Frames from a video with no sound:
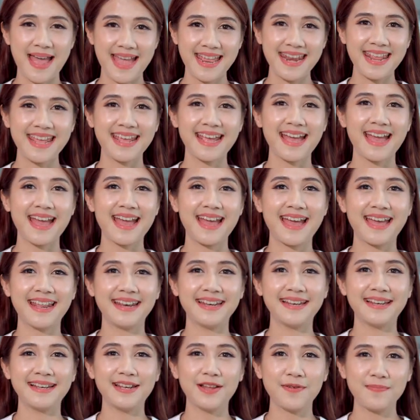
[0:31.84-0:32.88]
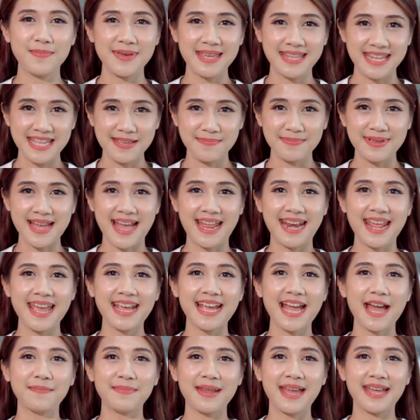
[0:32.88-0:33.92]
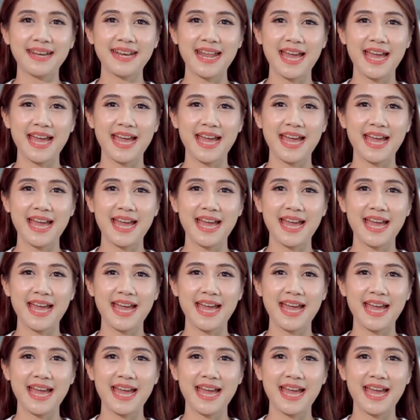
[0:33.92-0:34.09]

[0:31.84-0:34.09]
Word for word: ภายในงานเรามีทีมงานให้คำแนะ